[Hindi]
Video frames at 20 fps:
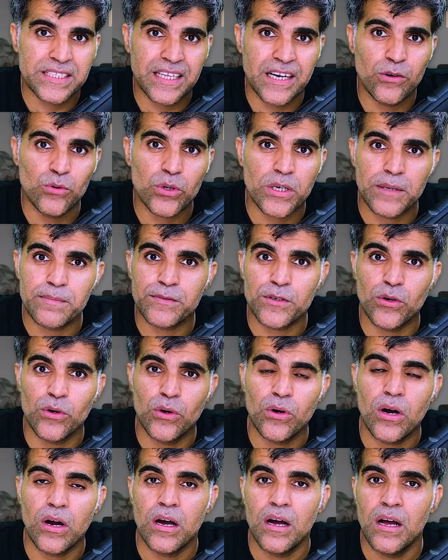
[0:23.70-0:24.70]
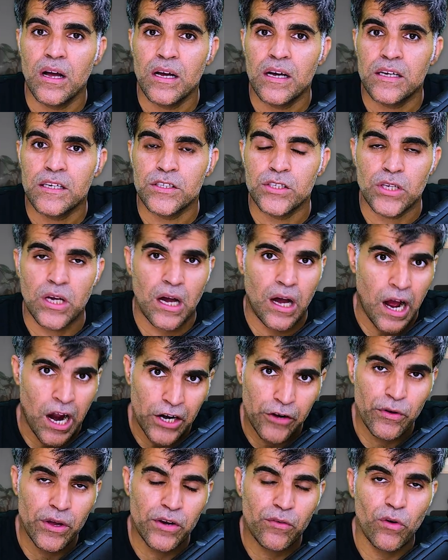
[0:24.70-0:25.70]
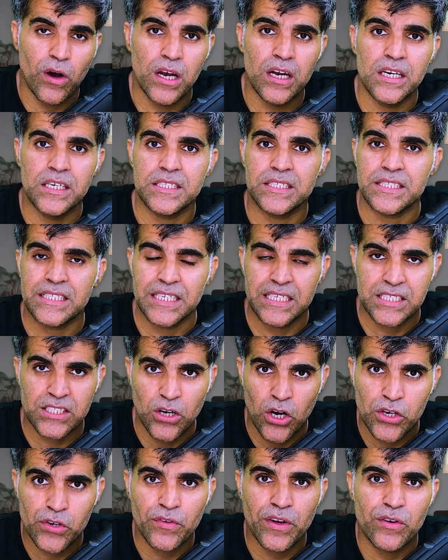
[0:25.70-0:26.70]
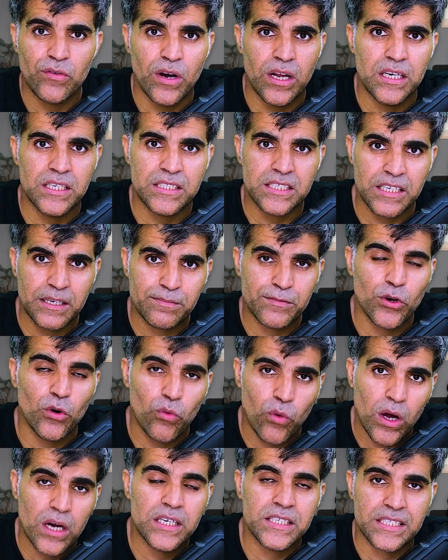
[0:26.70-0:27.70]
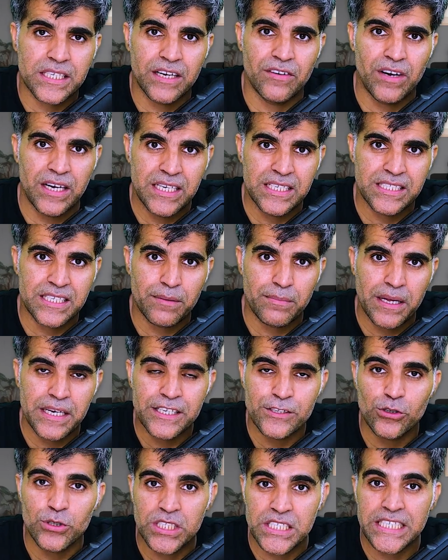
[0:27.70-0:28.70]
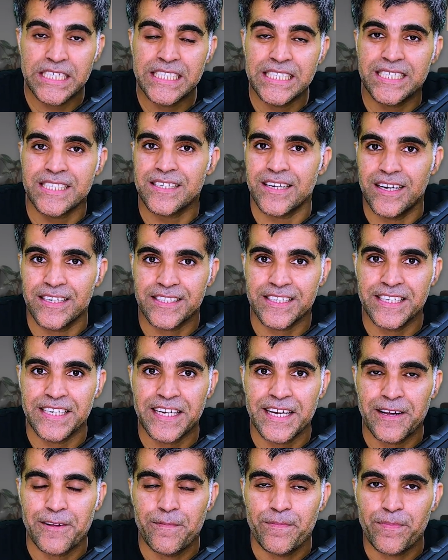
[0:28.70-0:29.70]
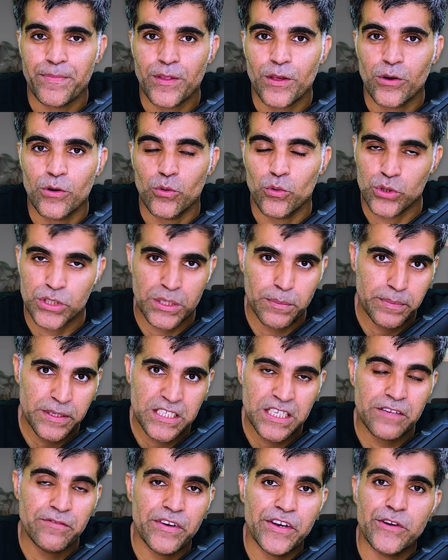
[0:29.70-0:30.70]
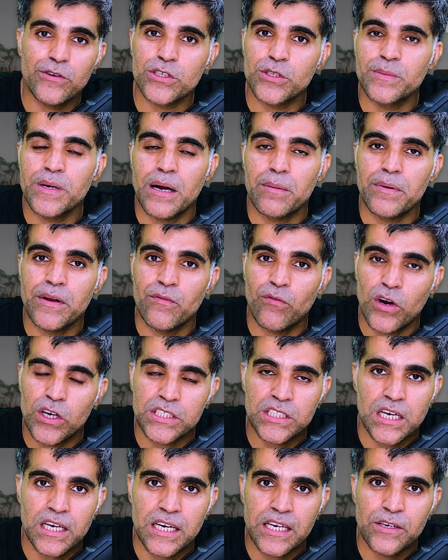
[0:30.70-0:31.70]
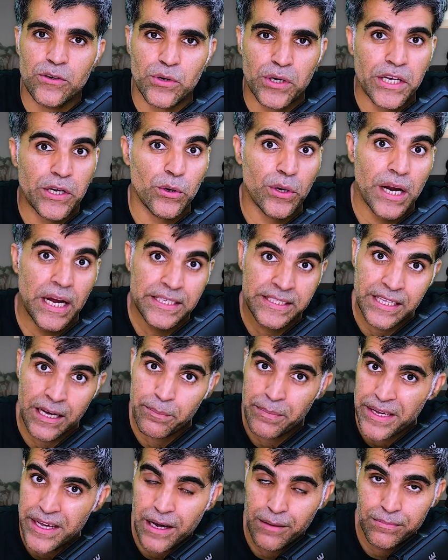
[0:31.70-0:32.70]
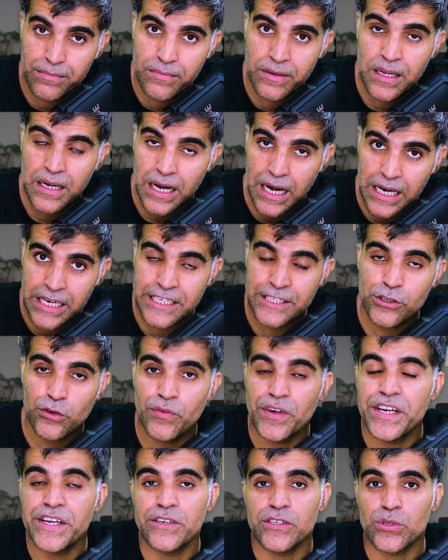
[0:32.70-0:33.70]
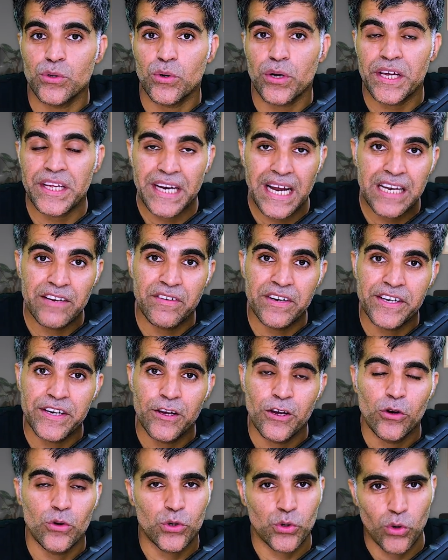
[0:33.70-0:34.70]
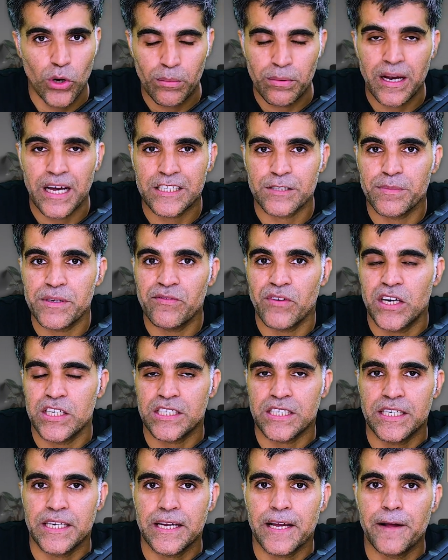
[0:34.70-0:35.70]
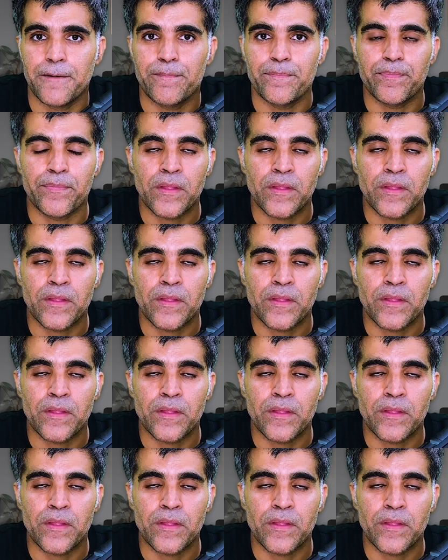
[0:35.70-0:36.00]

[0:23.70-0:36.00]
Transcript: करता हूँ क्रिप्टो हार्डवेयर वॉलेट्स या सॉफ्टवेयर वॉलेट्स क्रिप्टो वॉलेट्स के हवाले से मैंने जो सीरीज़ स्टार्ट की है उसकी पिछली वीडियोज़ भी आपने वॉच कर ली होंगी और आइंदा भी आप अगली जो वीडियोज़ होंगी रेलिवेंट उनको आप लाजमी वॉच करेंगे